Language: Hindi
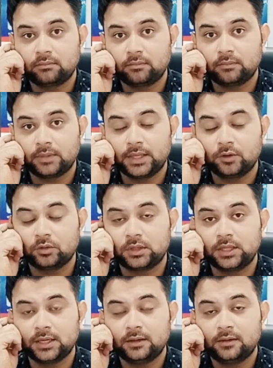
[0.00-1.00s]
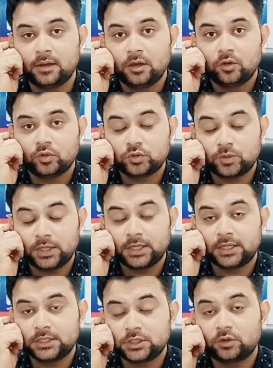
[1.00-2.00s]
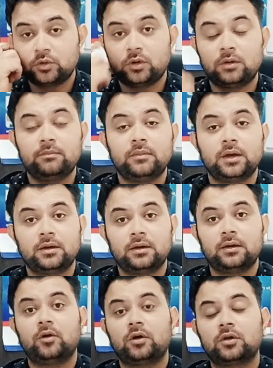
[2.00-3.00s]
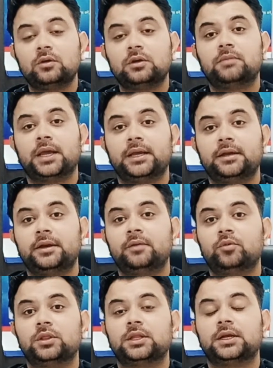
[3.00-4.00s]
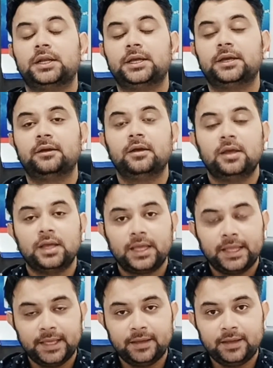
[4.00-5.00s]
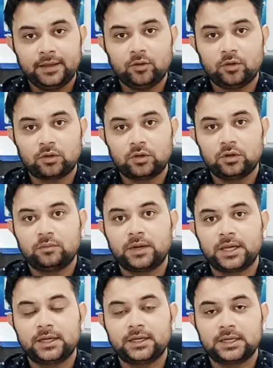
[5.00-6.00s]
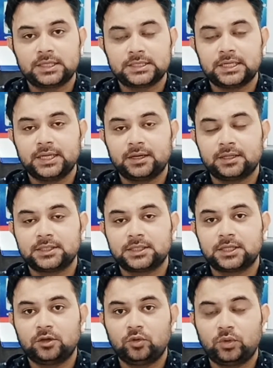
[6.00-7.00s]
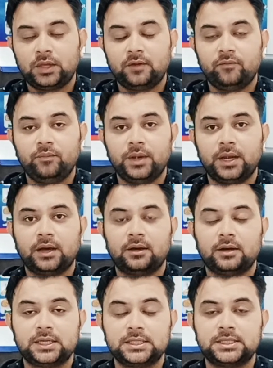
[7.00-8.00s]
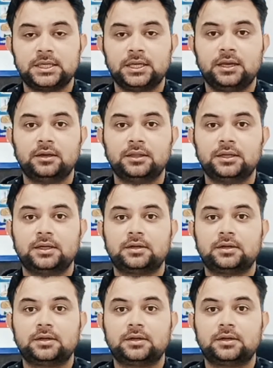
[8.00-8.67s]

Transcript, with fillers: ये होती है उस वाली कंडीशन को हम ऑक्यूलर माइग्रेन बोलते हैं ठीक है ये ऑक्यूलर माइग्रेन इसलिए कहा जाता है क्योंकि ये बिना किसी अदर